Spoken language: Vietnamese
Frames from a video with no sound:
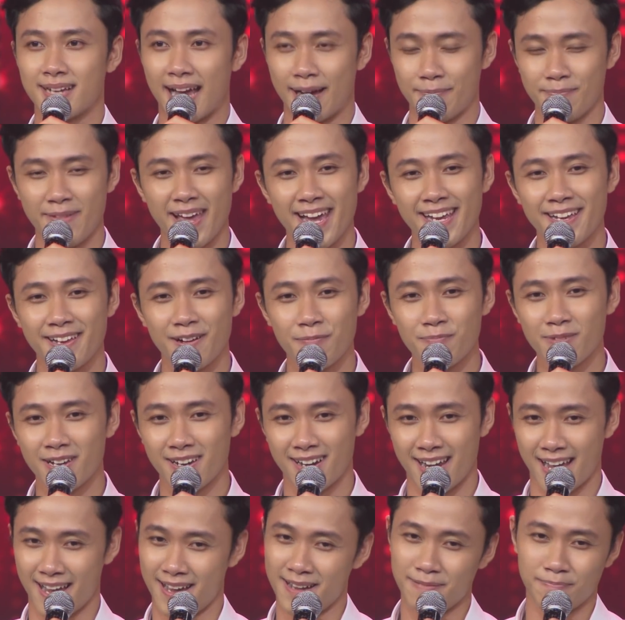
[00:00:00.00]
cảm giác giống
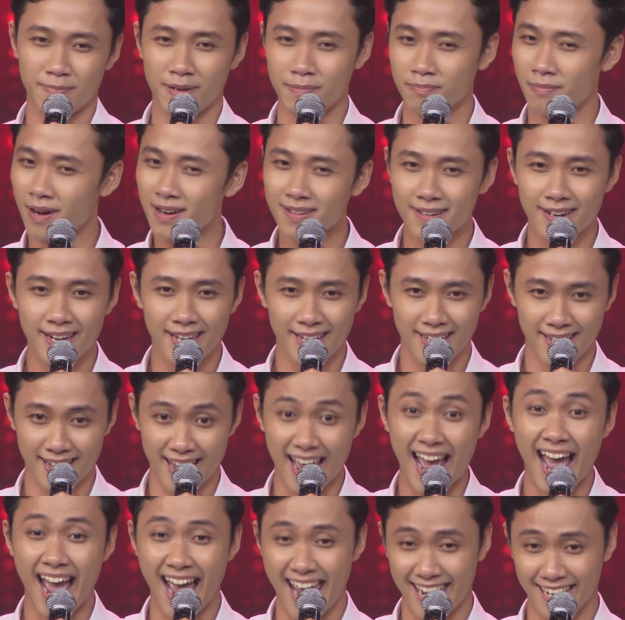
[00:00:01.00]
như là mình mất đi
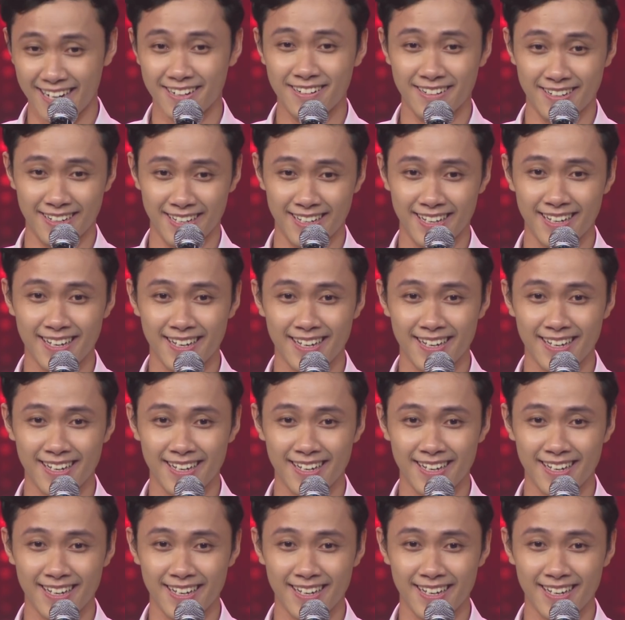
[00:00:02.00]
hai người